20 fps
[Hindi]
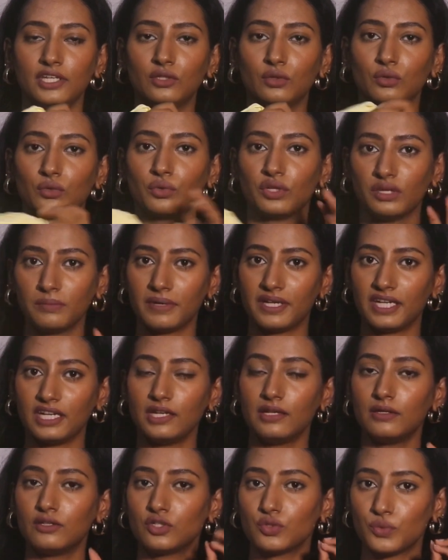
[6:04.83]
दोनों ही मैंने
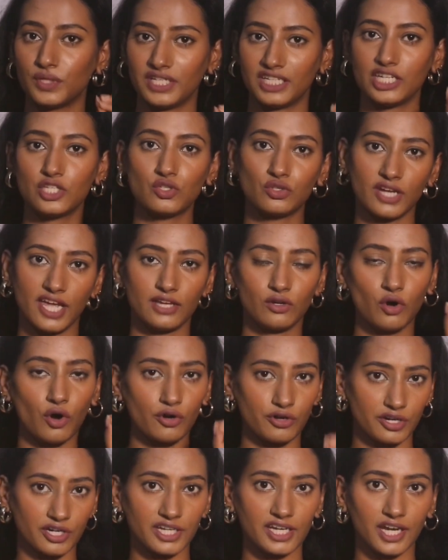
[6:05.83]
20 जुलाई को
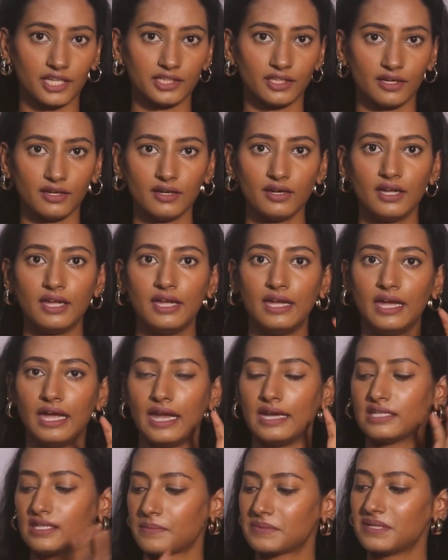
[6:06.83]
ऑर्डर किया था
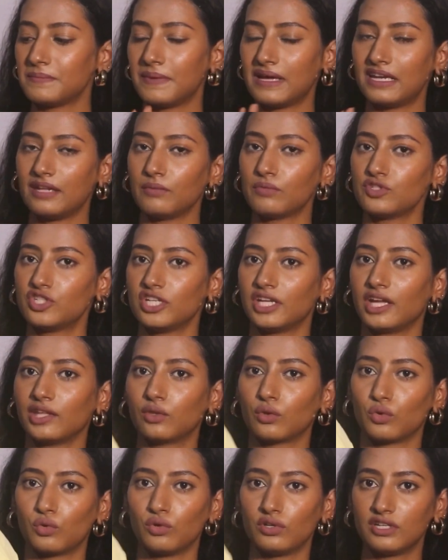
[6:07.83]
एंड सबसे पहले मुझे ये
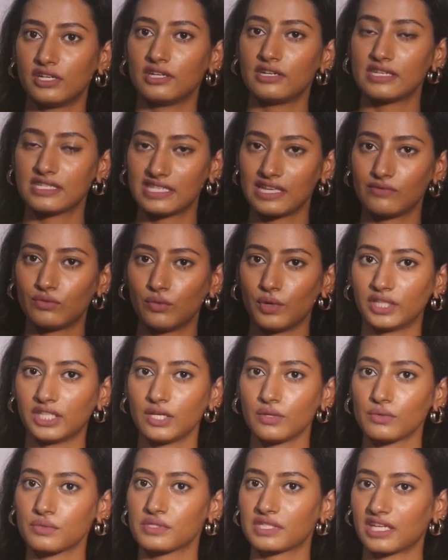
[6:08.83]
दोनों रिसीव हुए थे
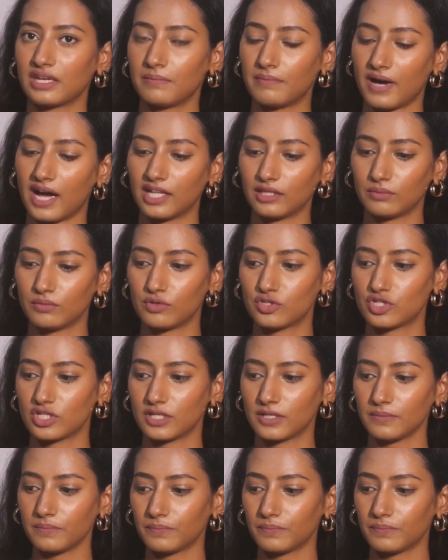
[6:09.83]
उसके बाद मुझे